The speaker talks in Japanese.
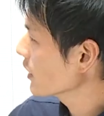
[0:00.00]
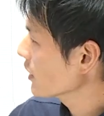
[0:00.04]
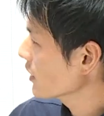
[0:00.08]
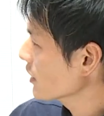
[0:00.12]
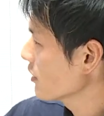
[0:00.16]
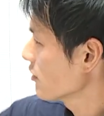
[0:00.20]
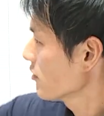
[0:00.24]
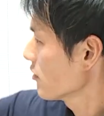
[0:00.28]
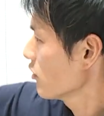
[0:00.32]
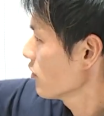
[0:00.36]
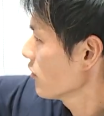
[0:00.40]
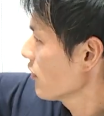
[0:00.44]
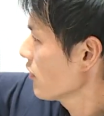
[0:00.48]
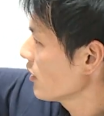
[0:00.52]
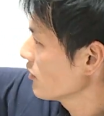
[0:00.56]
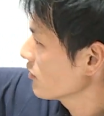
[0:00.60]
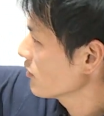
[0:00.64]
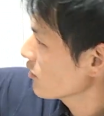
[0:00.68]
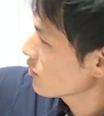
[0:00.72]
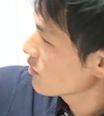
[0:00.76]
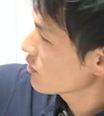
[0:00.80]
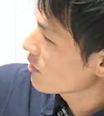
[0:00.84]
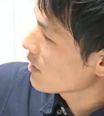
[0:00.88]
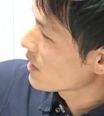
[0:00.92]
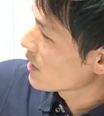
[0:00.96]
んてこの
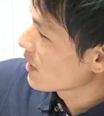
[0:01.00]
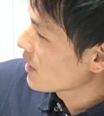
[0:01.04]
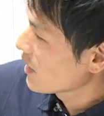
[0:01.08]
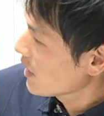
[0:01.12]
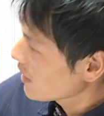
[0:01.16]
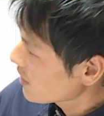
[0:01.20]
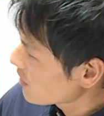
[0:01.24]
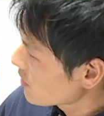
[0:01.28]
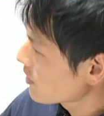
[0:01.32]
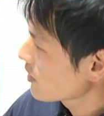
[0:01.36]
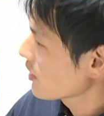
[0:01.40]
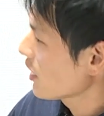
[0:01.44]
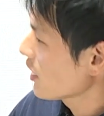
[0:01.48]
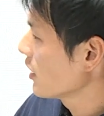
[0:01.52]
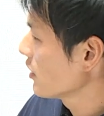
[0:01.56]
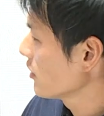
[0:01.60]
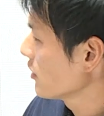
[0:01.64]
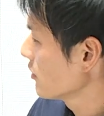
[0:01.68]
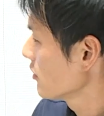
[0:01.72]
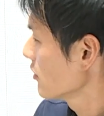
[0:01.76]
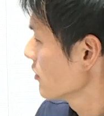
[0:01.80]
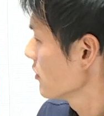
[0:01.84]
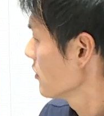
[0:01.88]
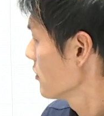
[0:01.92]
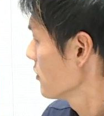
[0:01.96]
アウトドアでね、うん、あ
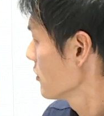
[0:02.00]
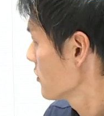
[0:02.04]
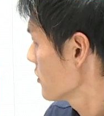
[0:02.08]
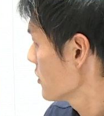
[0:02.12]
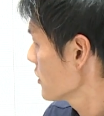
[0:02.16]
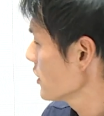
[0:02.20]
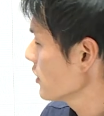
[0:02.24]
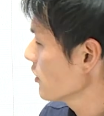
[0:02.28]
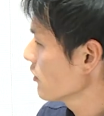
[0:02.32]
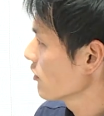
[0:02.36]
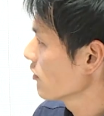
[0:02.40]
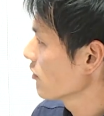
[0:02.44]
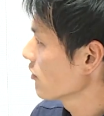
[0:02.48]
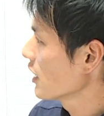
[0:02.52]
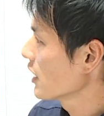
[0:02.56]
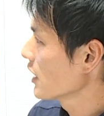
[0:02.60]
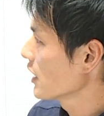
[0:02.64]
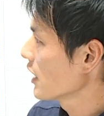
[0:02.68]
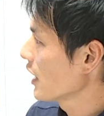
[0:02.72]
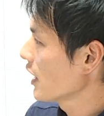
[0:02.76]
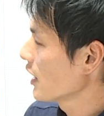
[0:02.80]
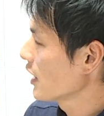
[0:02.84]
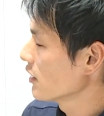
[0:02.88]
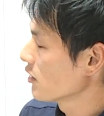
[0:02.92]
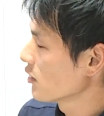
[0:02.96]
の次の動画
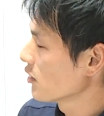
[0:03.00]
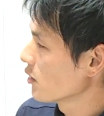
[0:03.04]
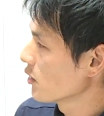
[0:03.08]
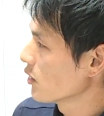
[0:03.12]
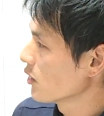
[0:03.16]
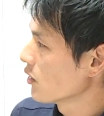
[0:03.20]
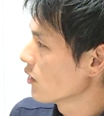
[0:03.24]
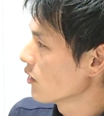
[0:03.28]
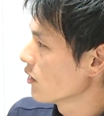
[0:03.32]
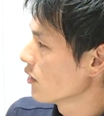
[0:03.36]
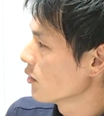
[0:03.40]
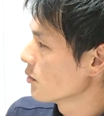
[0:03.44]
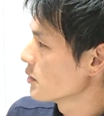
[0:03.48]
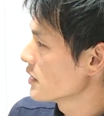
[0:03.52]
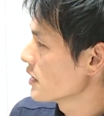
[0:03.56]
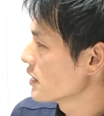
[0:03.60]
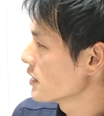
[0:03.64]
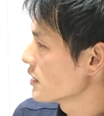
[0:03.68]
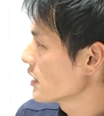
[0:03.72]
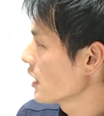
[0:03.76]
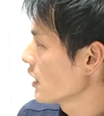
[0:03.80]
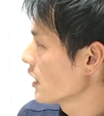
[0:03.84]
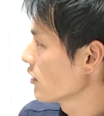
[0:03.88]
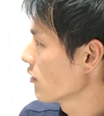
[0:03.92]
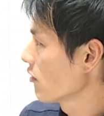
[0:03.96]
であのお見せ
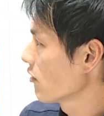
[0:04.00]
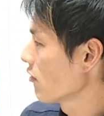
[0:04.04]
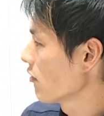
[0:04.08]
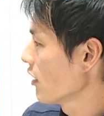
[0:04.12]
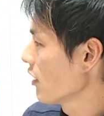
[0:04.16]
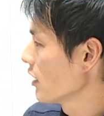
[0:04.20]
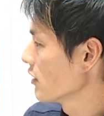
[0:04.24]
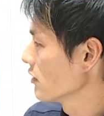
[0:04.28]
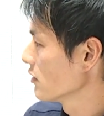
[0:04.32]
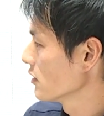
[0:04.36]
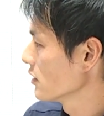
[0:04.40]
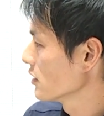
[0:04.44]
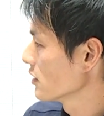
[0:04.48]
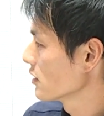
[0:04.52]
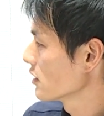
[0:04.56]
したいところはあるんで